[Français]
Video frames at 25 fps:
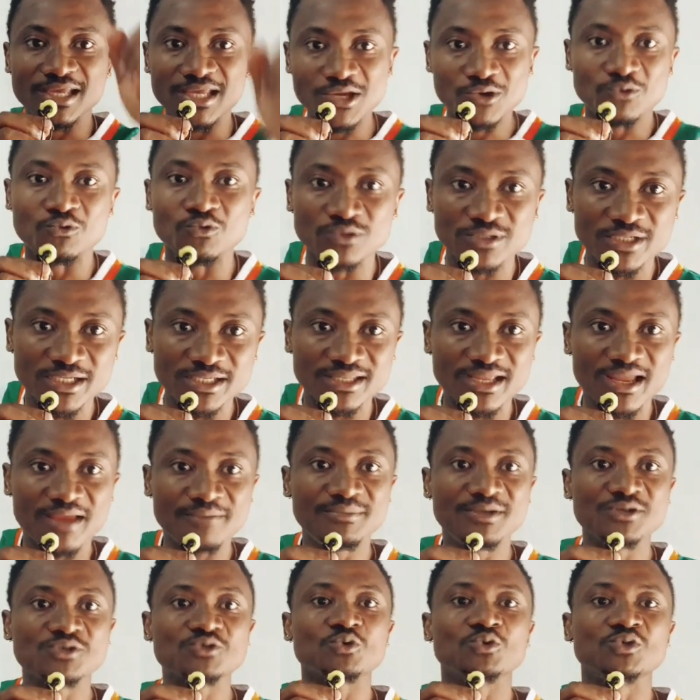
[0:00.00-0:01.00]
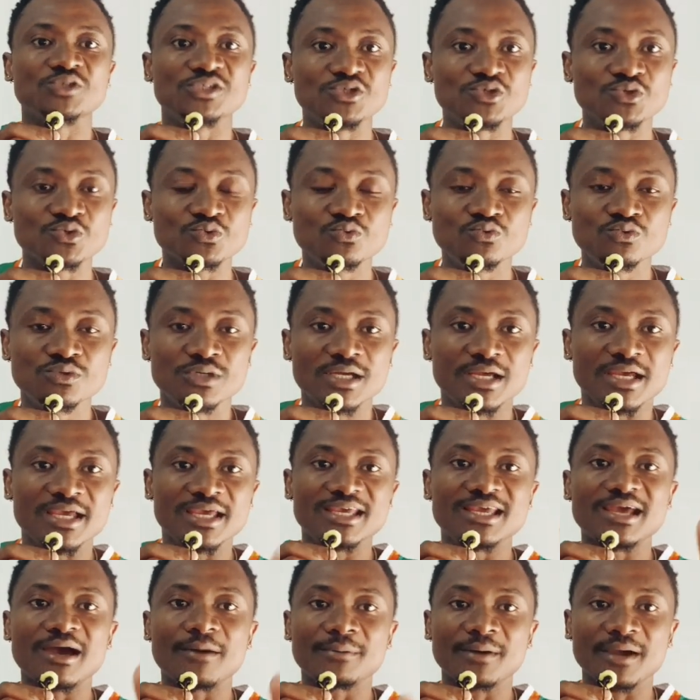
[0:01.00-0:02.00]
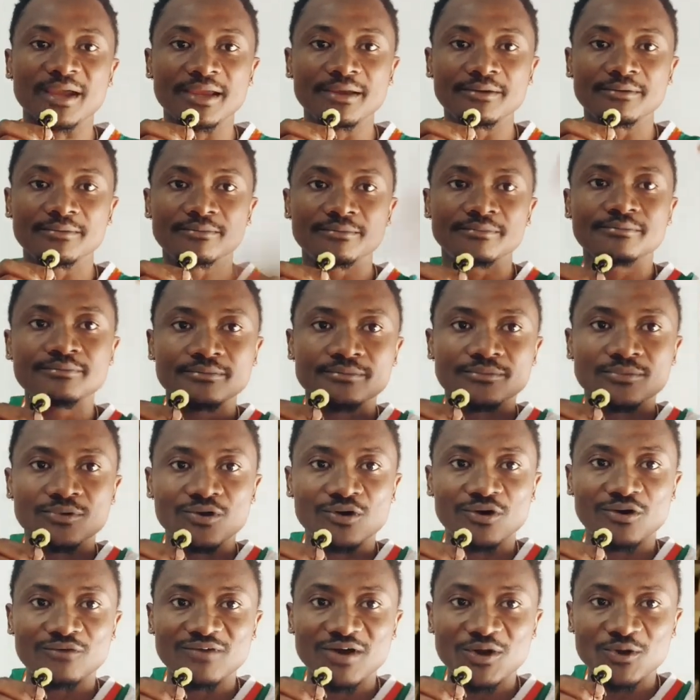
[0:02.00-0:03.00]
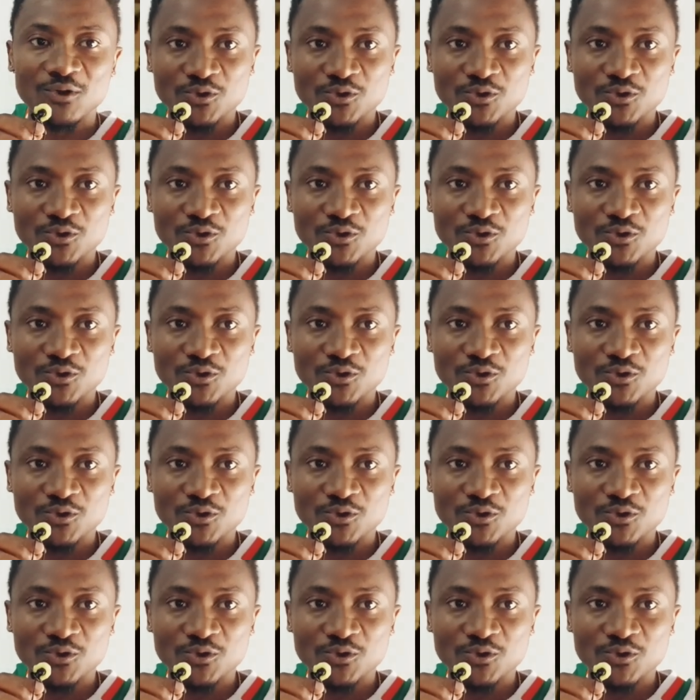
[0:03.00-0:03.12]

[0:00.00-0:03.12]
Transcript: Écoutez très bien son discours et après, on va